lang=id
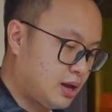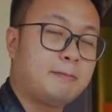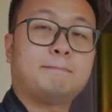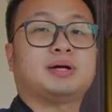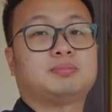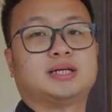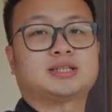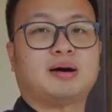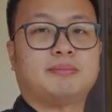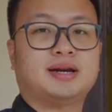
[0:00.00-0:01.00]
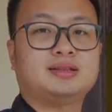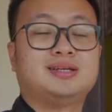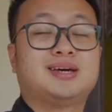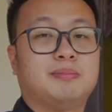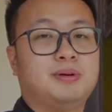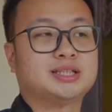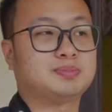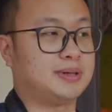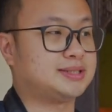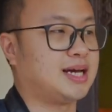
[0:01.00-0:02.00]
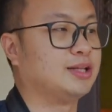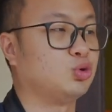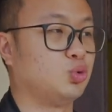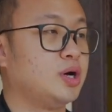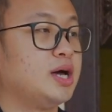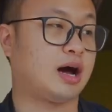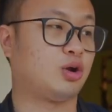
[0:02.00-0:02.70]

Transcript: 14 kamar 13 plus 1